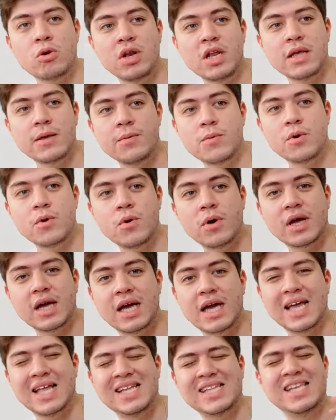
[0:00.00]
libro
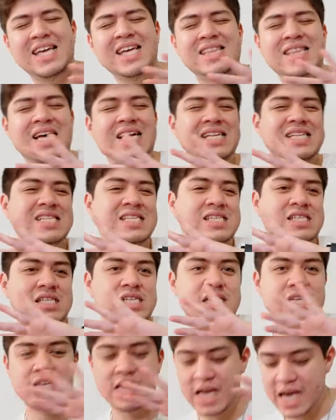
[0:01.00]
que ni tan
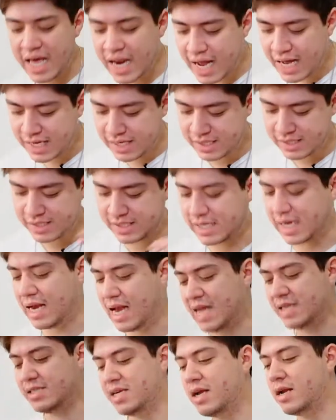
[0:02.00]
siquiera se le
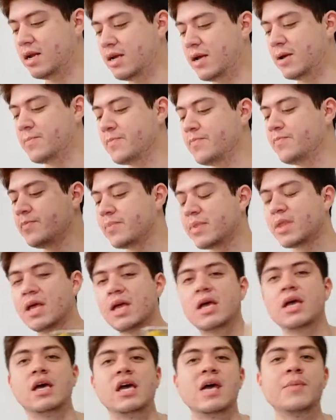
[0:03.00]
acerque.
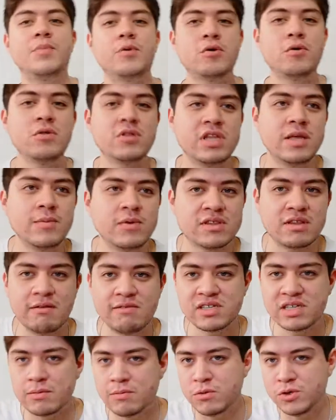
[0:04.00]
Y por último, tal
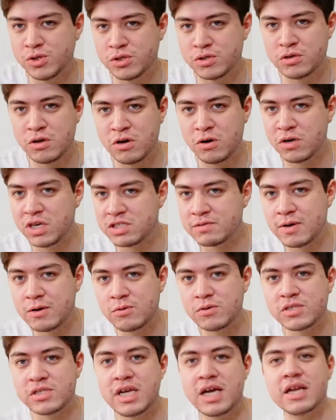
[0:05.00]
vez a muchos no les va a
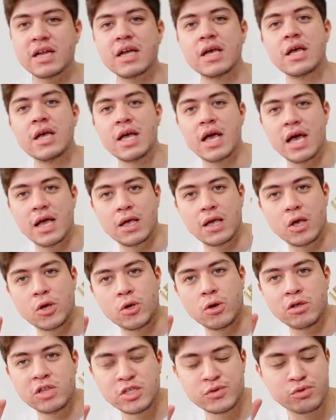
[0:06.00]
gustar,
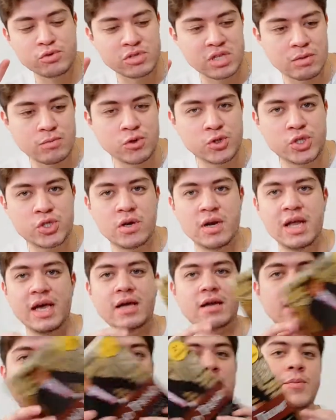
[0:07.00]
yo disfruté mucho
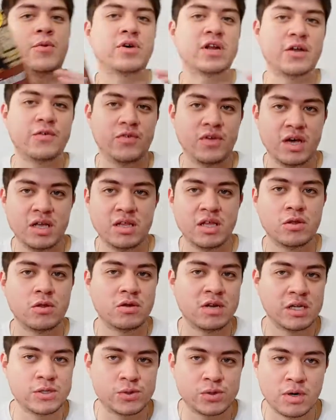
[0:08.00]
leer la biografía de
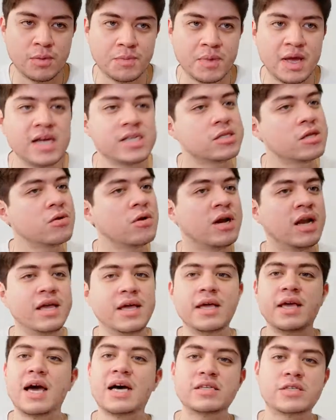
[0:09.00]
Donald Trump. Esto lo
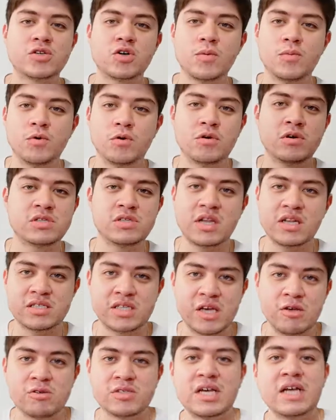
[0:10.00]
leí hace como unos tres
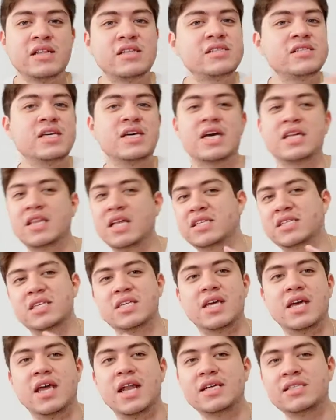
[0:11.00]
años, antes de que tan
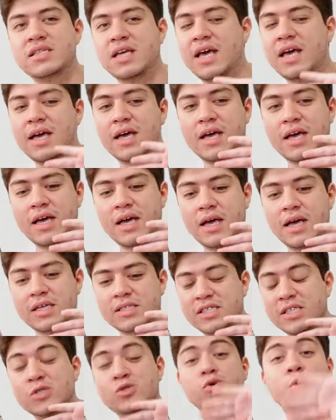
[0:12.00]
siquiera eh,
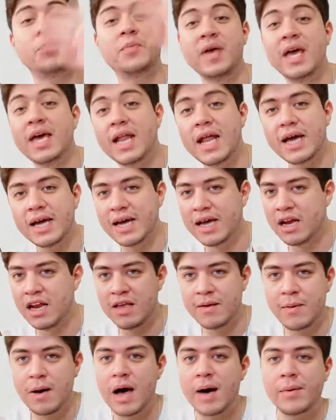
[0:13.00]
se supiera que él
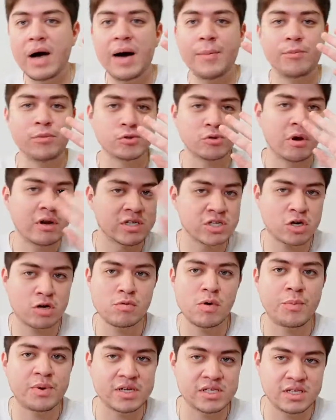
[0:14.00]
iba a, postularse
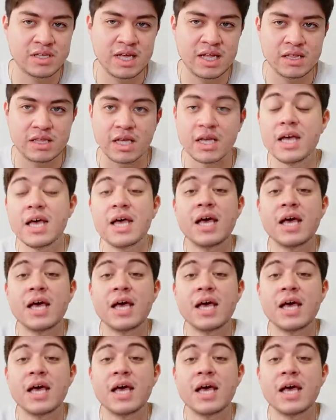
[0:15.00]
como presidente.